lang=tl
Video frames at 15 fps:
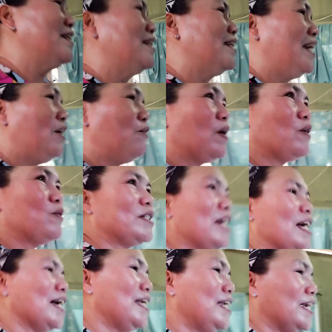Iwan ko sa
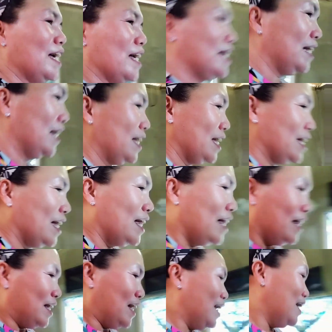kanya
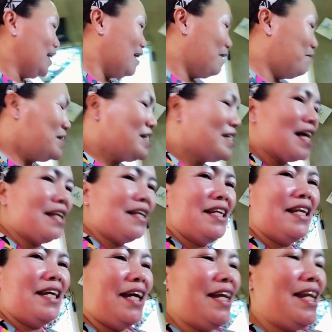uh, minsan
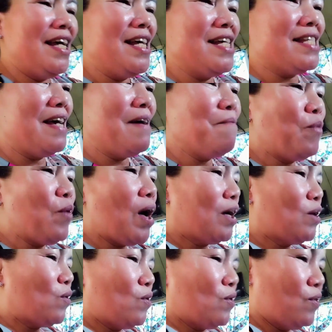ginigising po
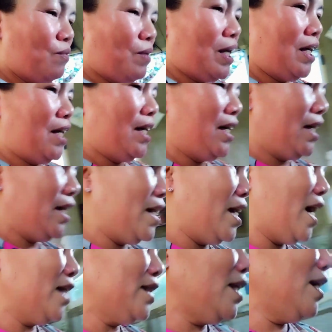ako mga
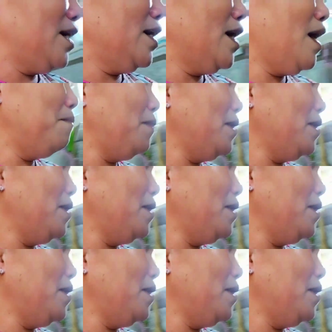hating gabi.